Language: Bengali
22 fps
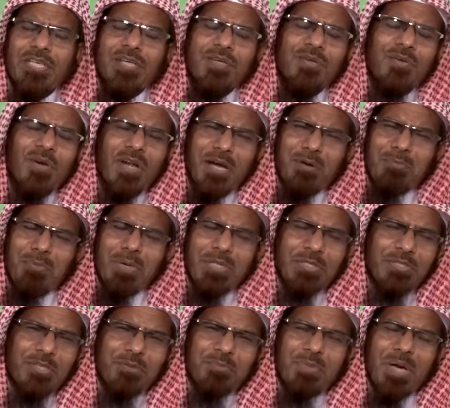ঠিক করার
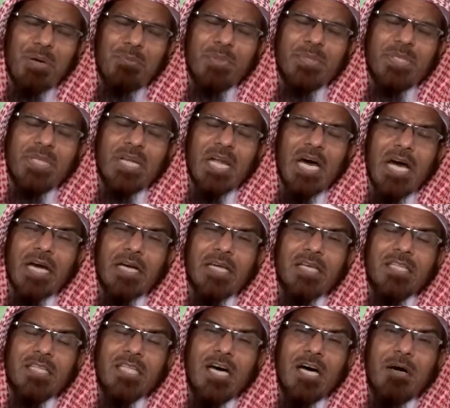মাধ্যমে আমাদের
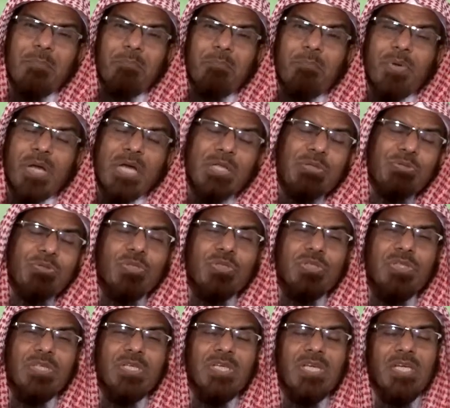আকিদা ভ্রান্ত
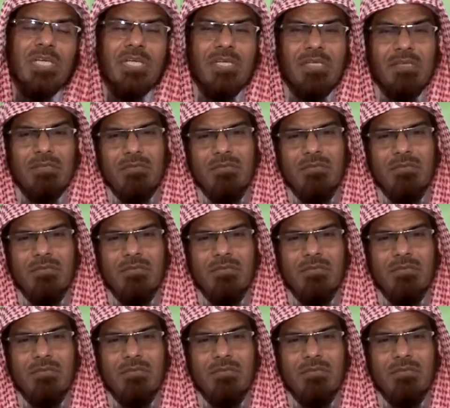থেকে